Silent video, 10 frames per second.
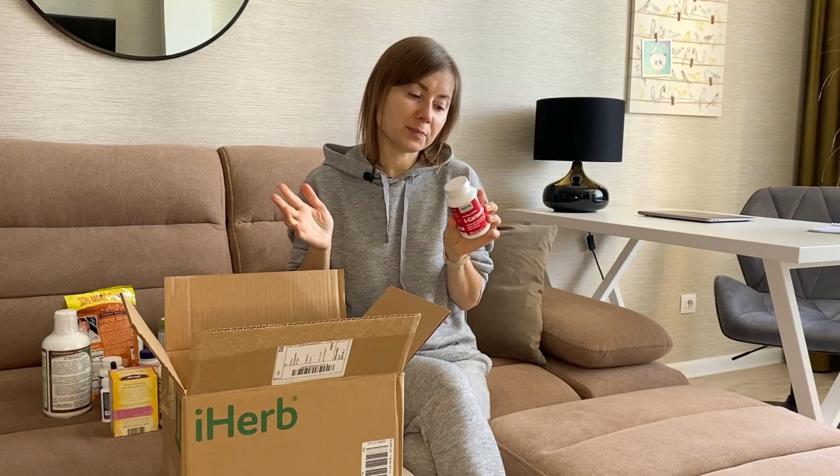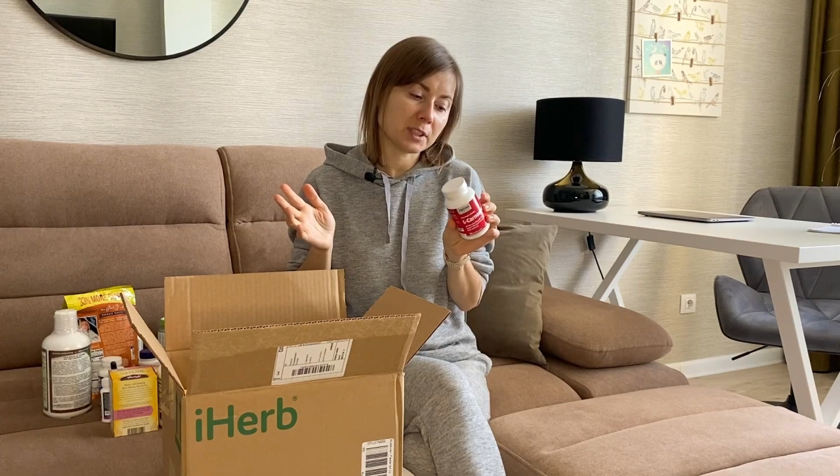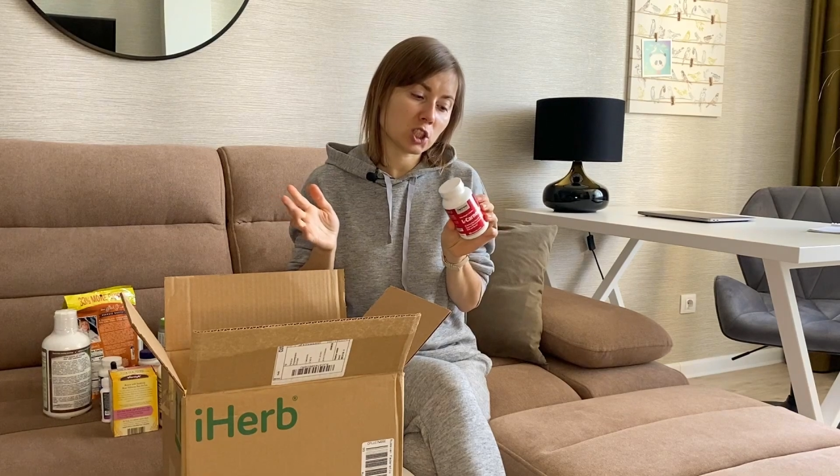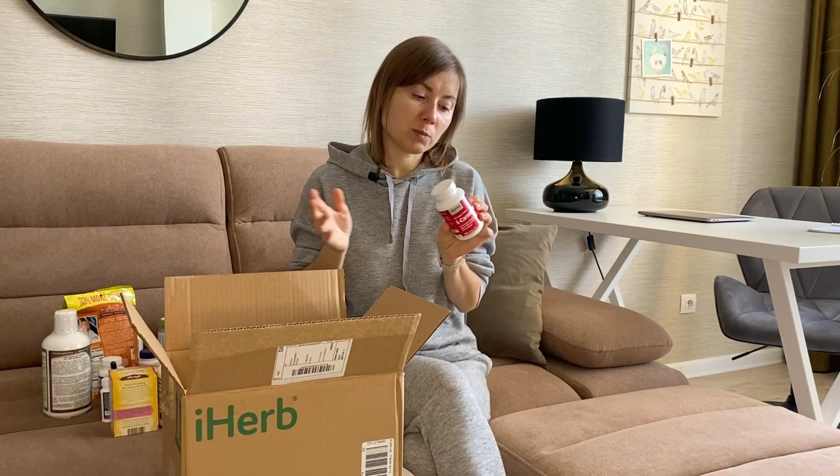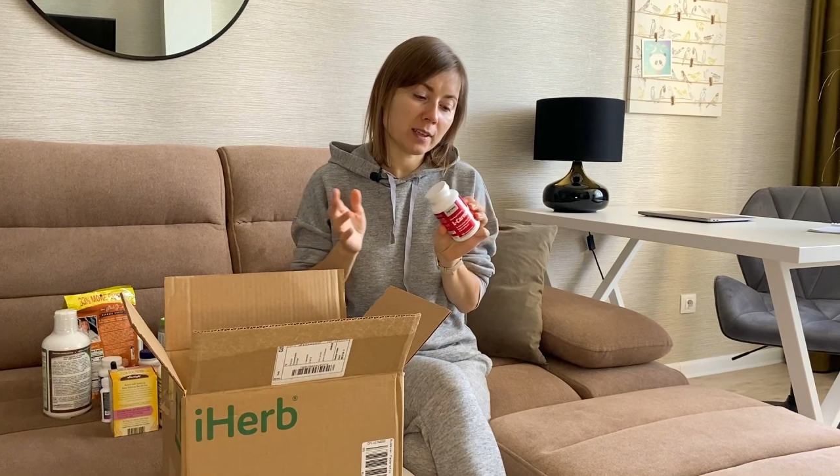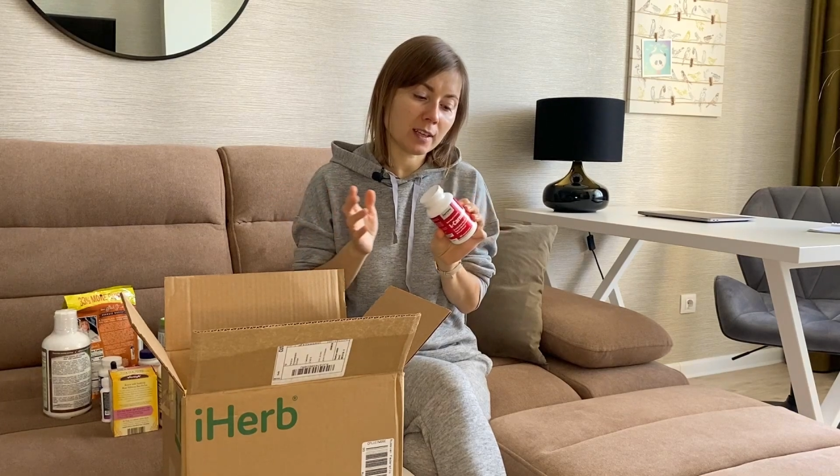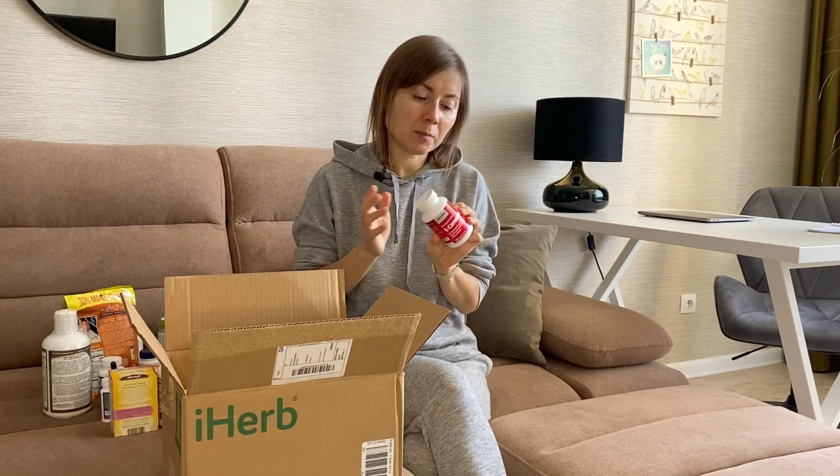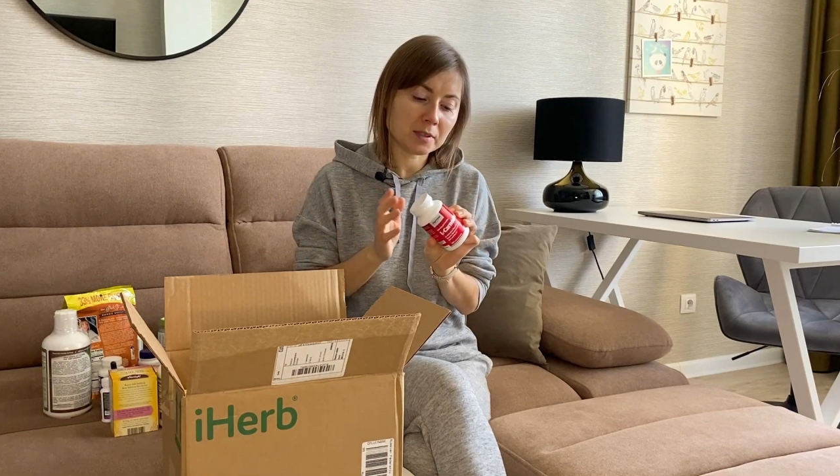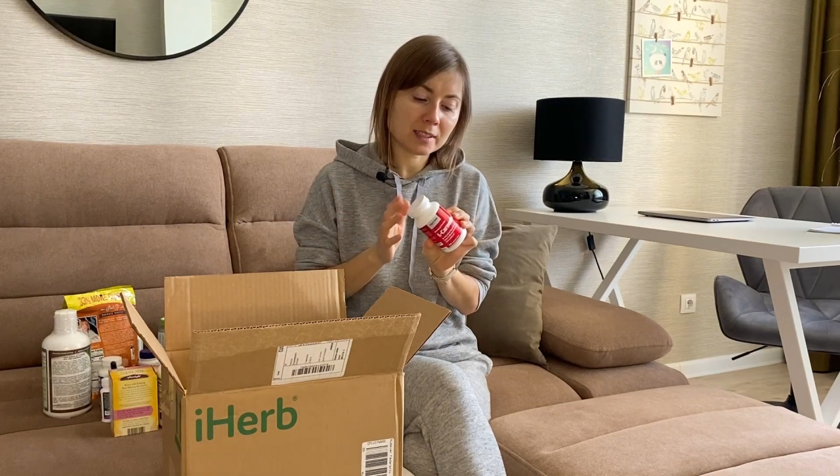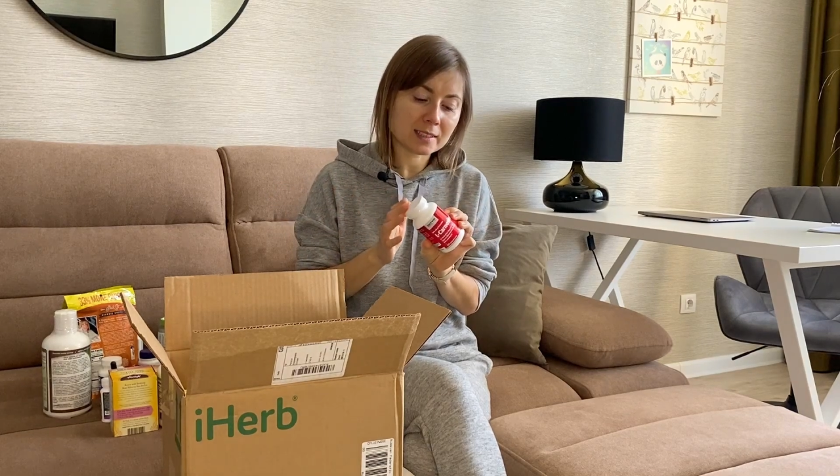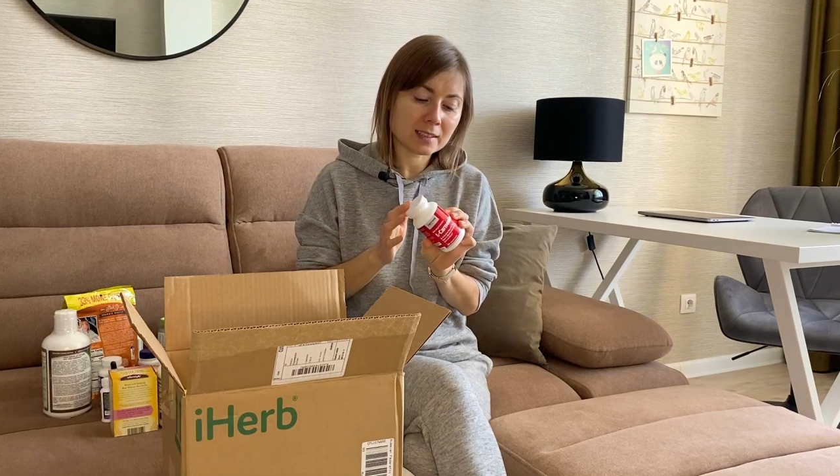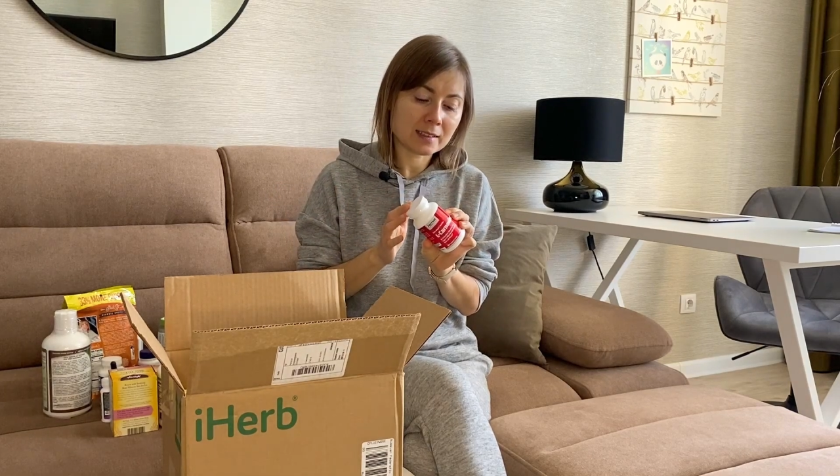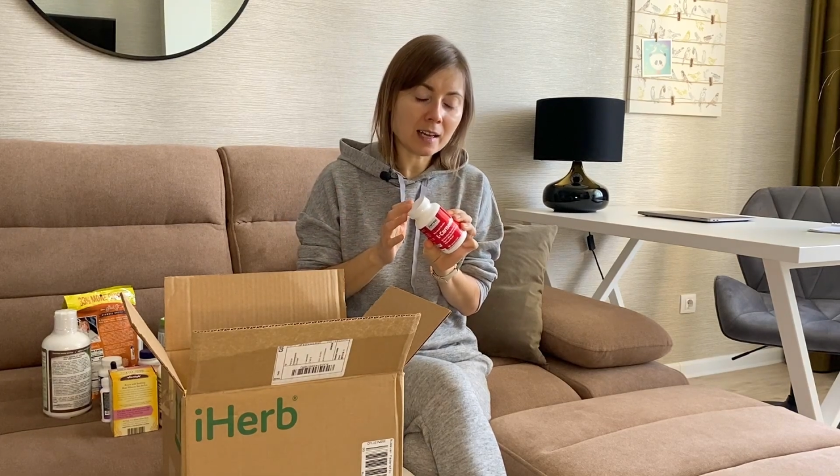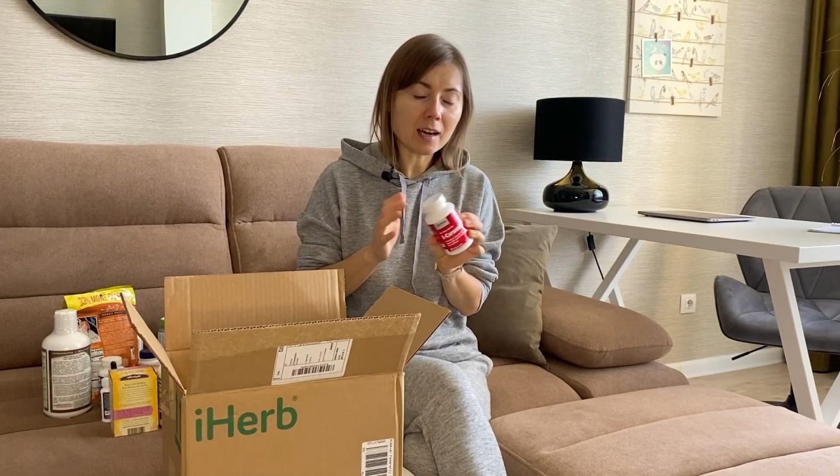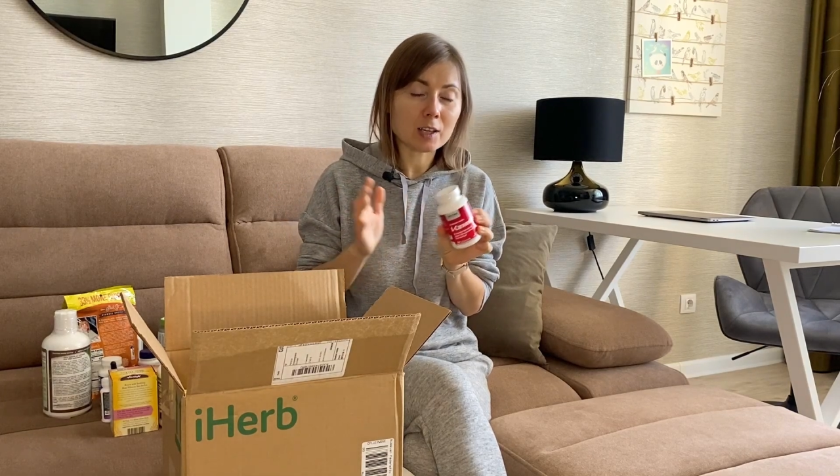скажем так, аминокислота,